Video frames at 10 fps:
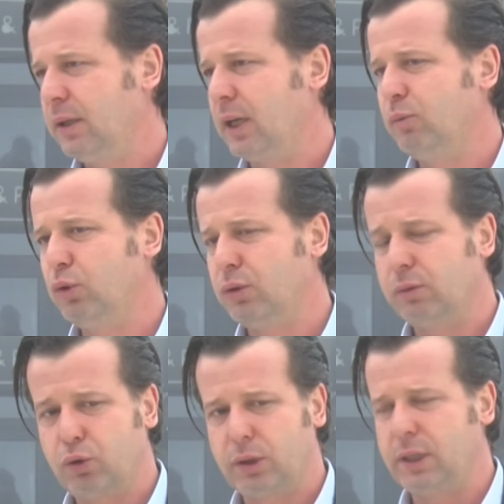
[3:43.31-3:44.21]
Yani bunun
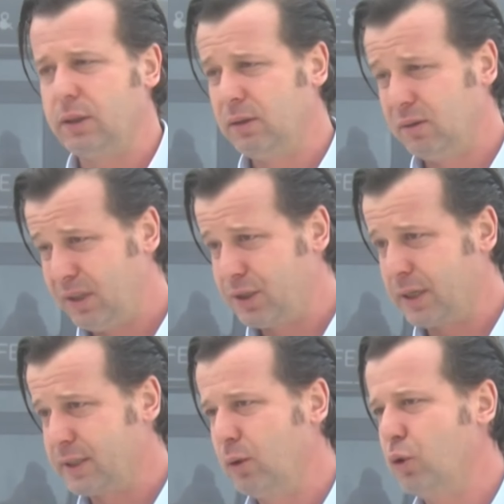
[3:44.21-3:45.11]
burada
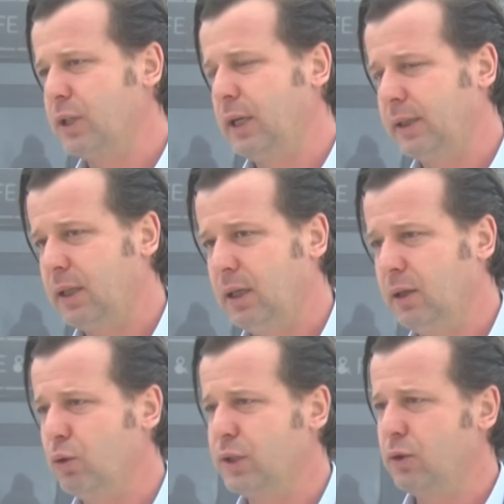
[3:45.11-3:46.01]
içerisinde özel etlerle,
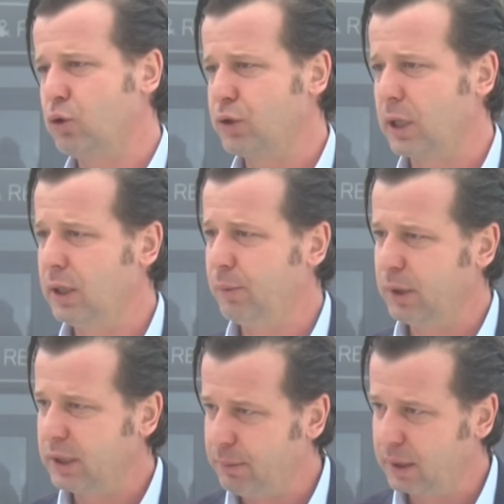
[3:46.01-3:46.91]
özel soslarla
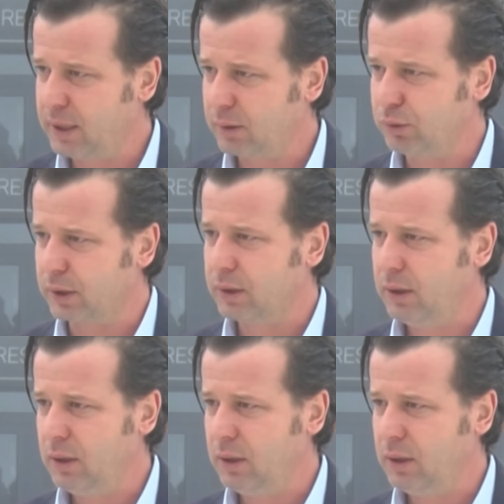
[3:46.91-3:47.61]
yapılan yemekler bunlar.